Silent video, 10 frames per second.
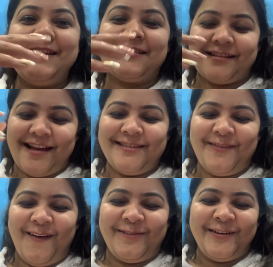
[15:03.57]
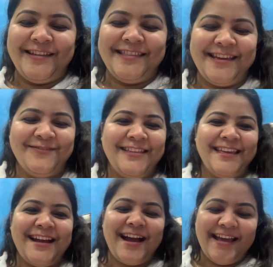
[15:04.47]
इसका जवाब थोड़ी देर में
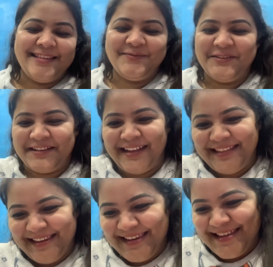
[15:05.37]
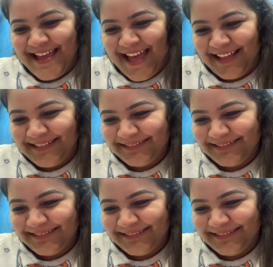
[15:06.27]
देगा गाइज अब इसका दिल लिया है